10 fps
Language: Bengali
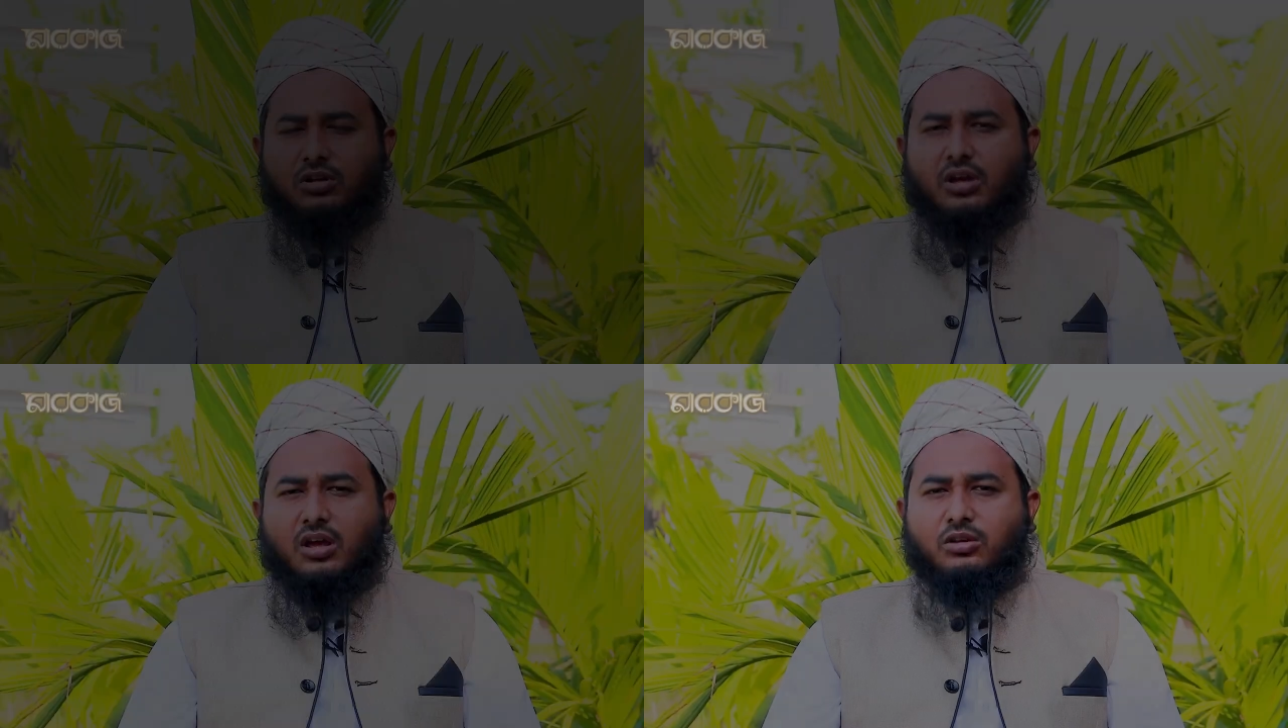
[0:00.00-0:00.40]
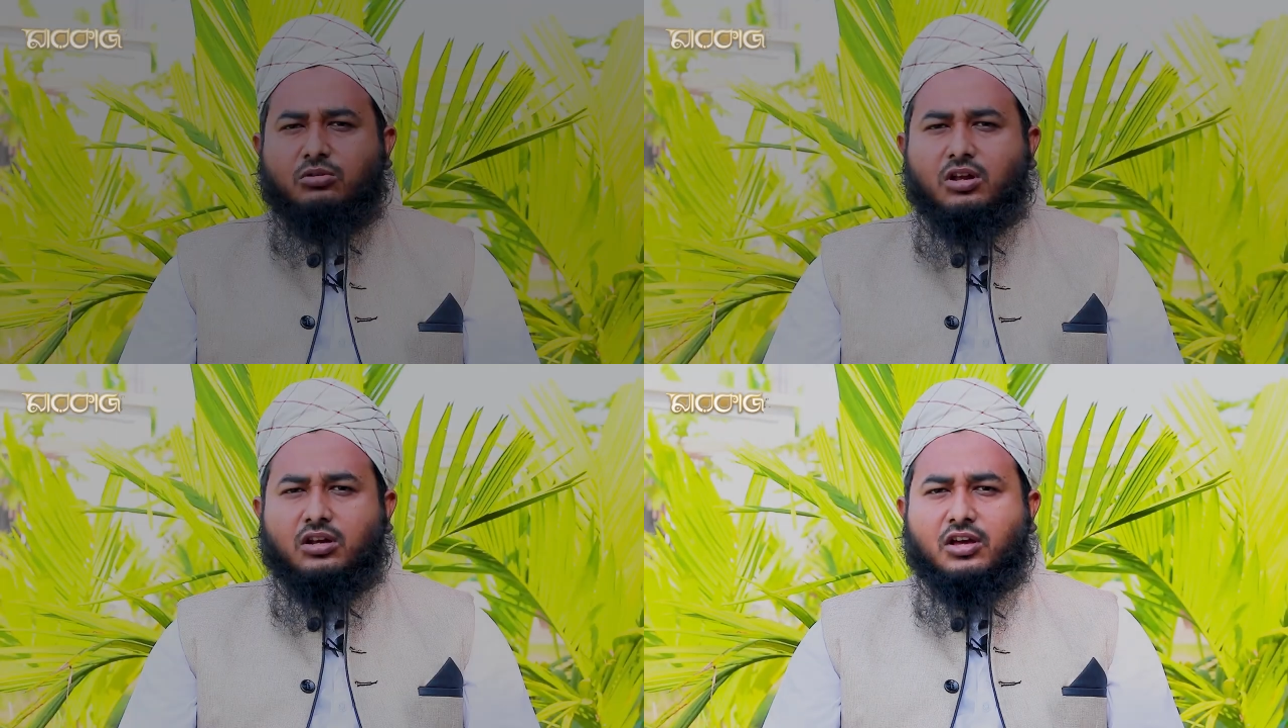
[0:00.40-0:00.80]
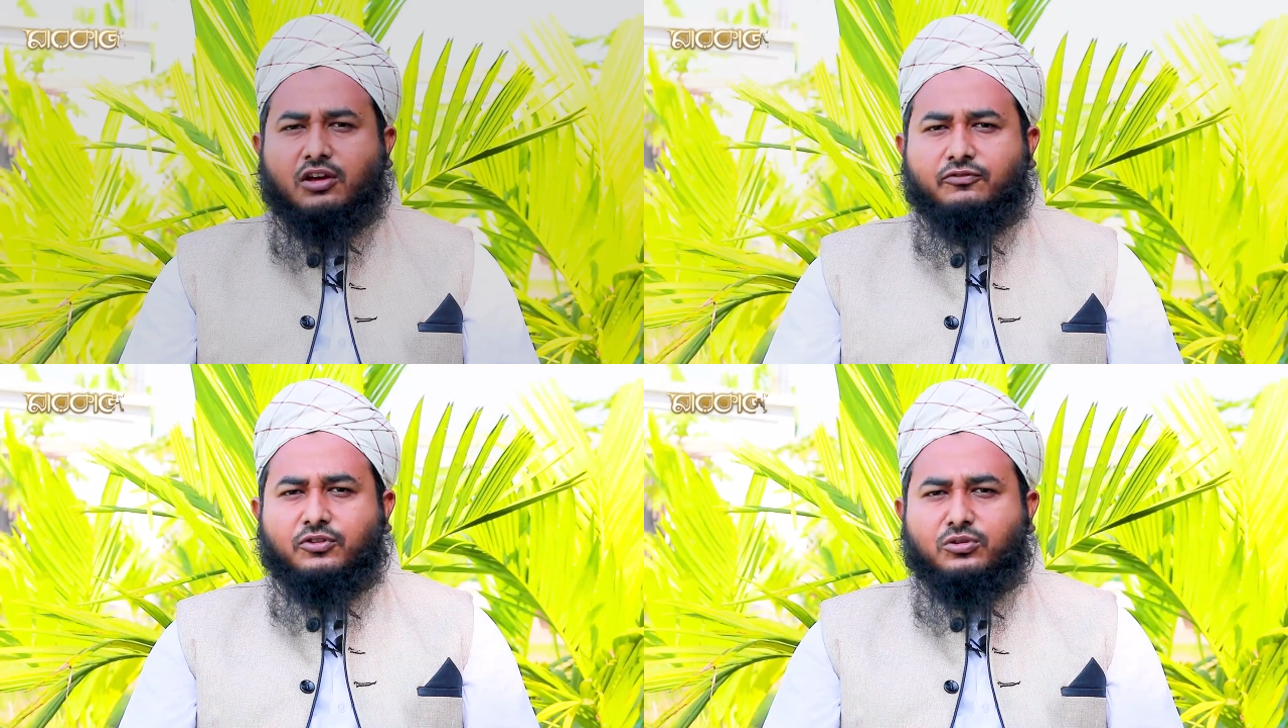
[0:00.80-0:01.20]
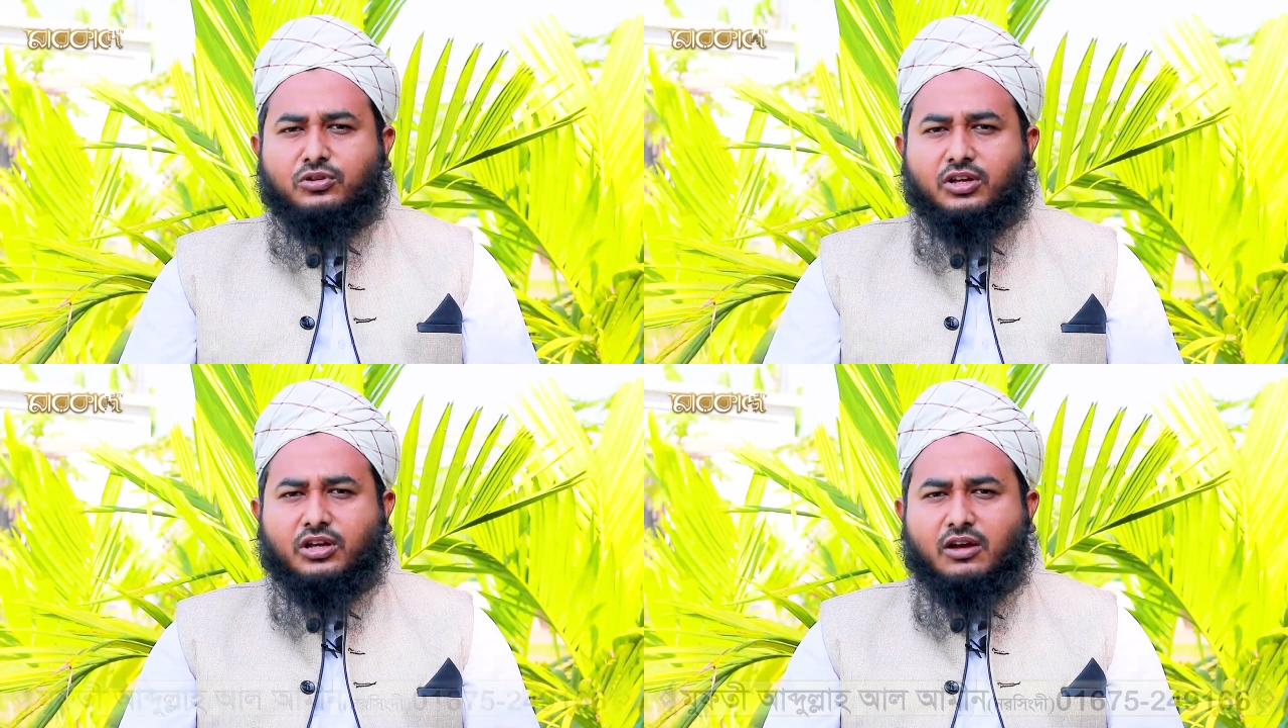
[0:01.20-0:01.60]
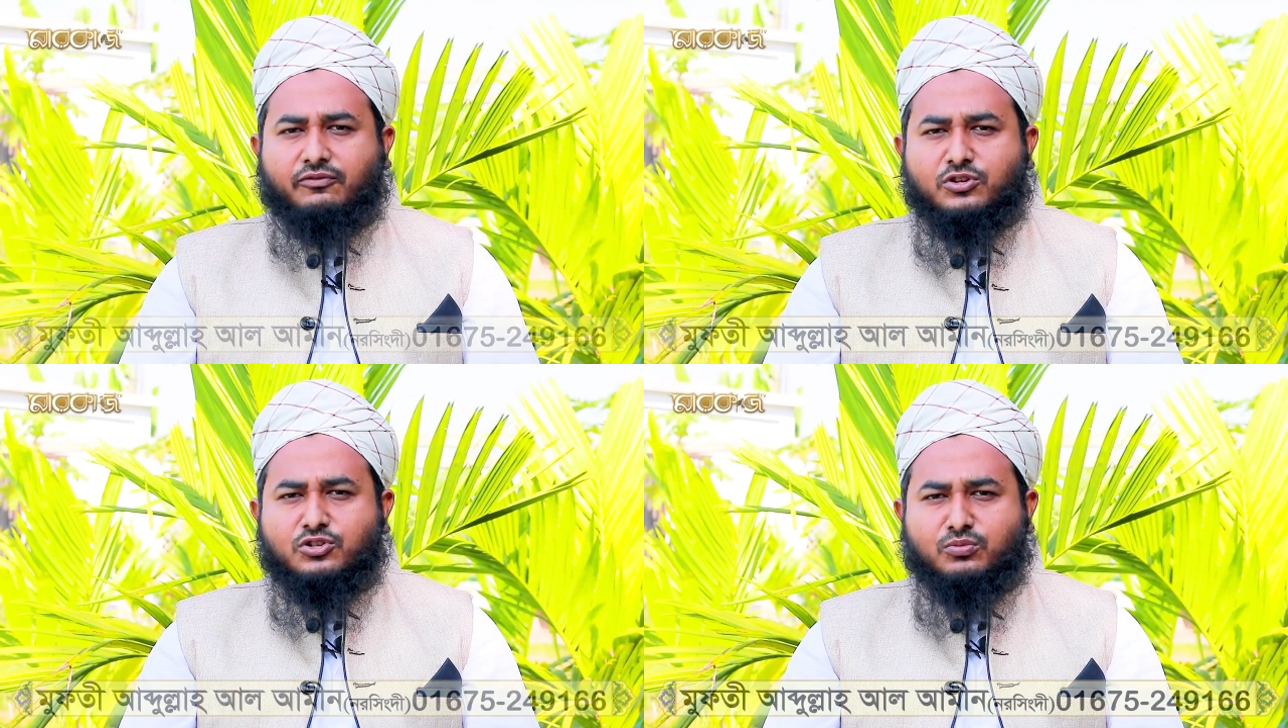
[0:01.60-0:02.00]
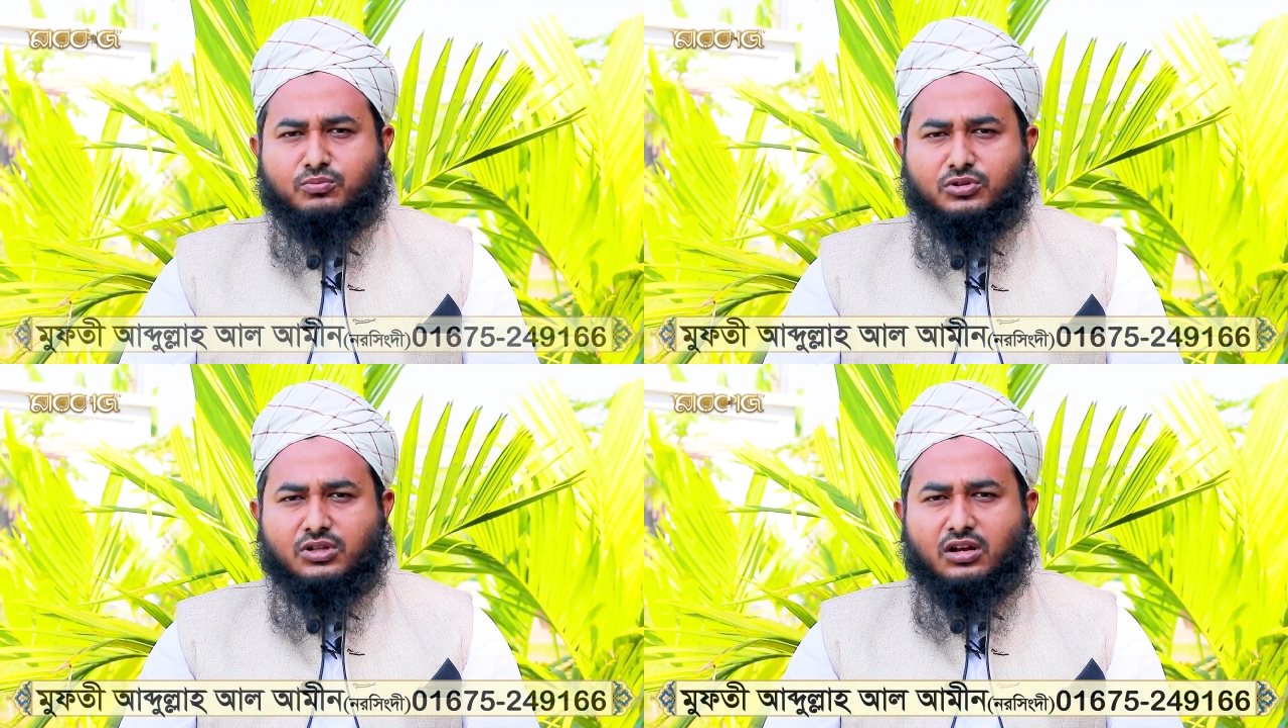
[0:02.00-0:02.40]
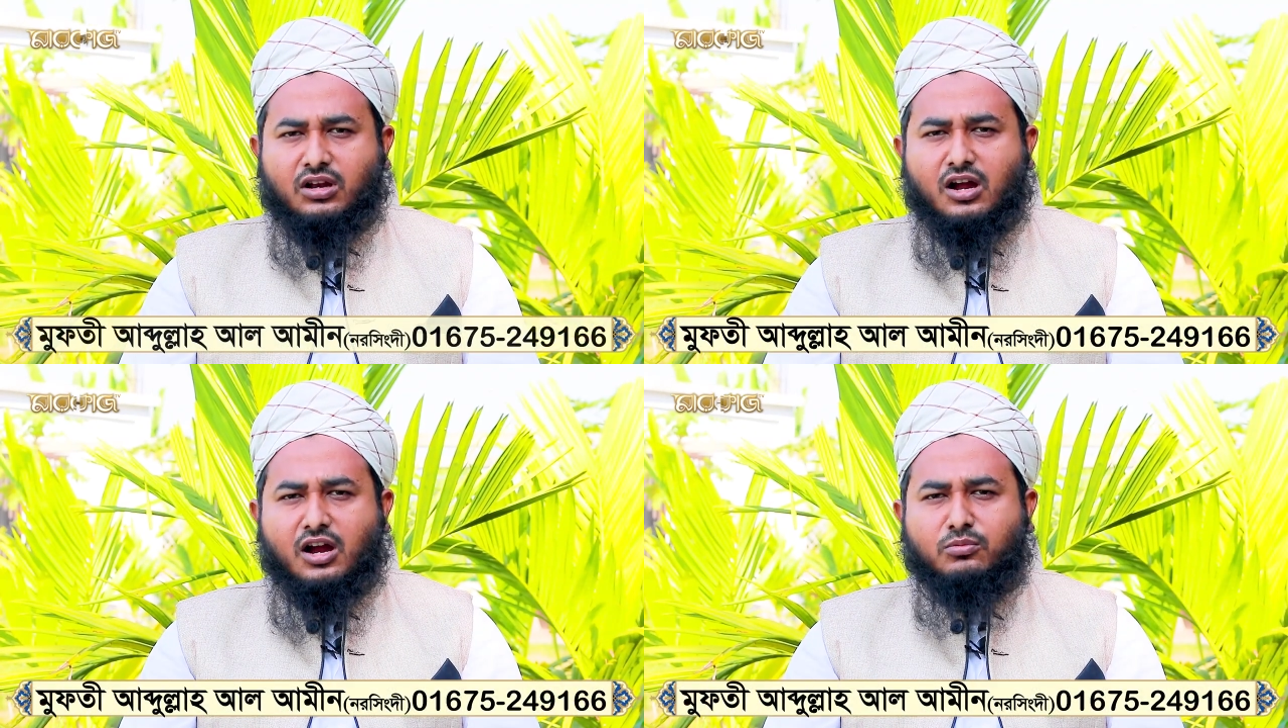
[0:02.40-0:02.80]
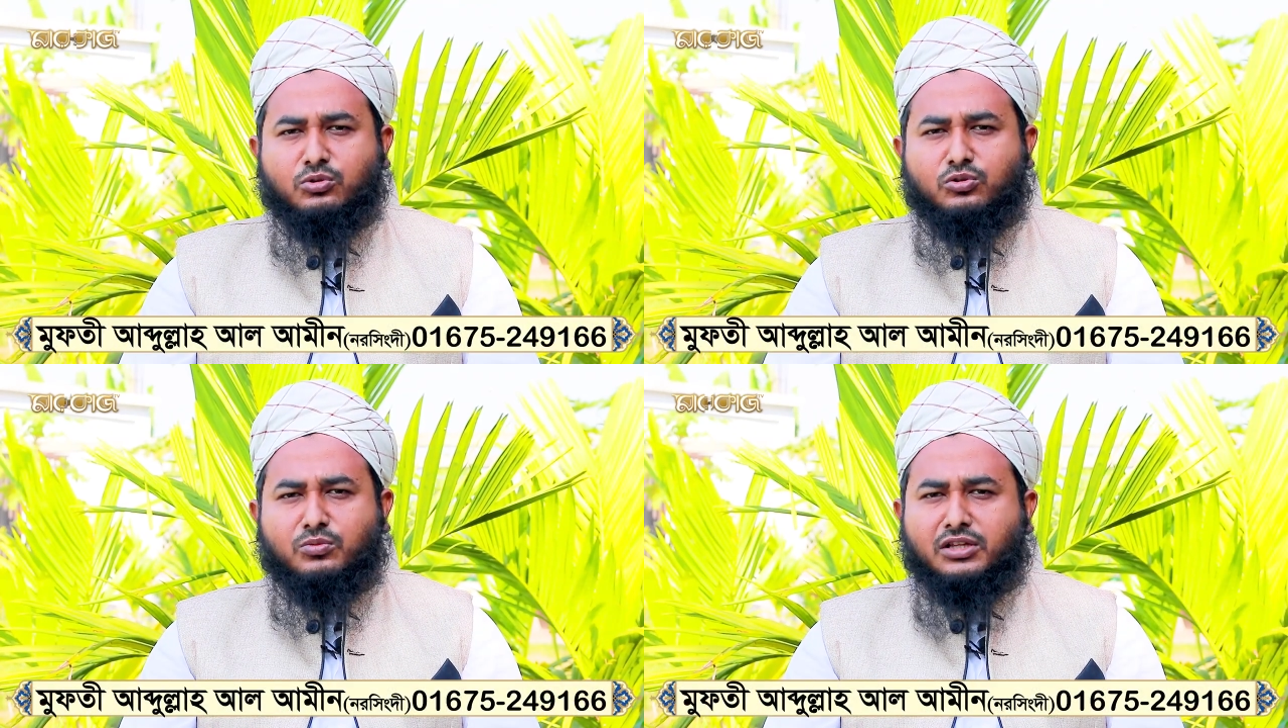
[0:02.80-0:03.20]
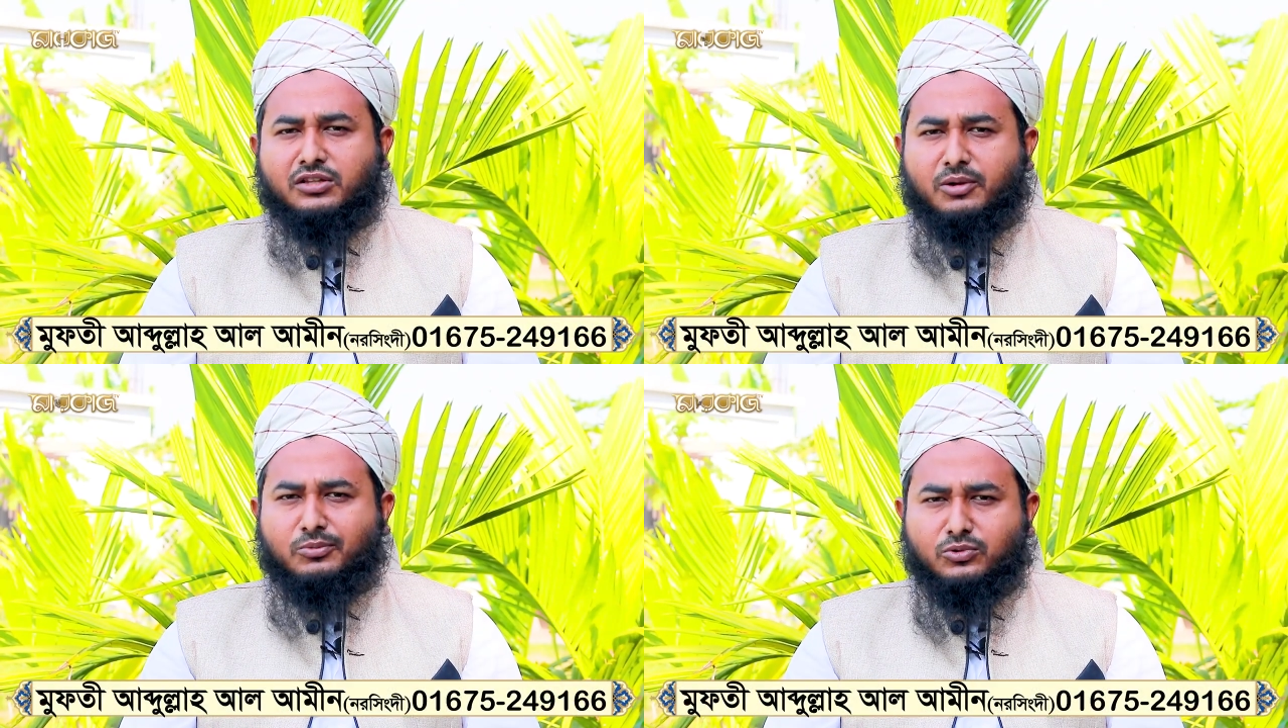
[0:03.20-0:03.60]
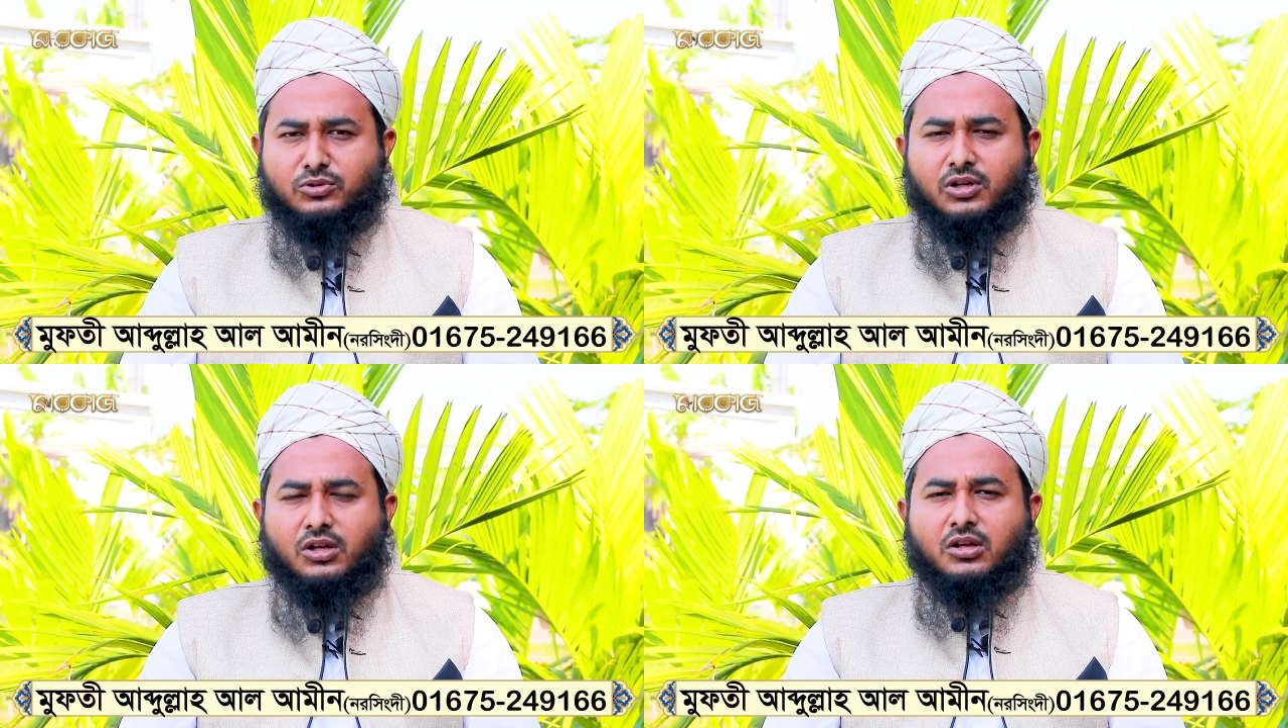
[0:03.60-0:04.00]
ইয়া আইহাল কাফিরুন হে কাফের সম্প্রদায় লা মা তাবুদুন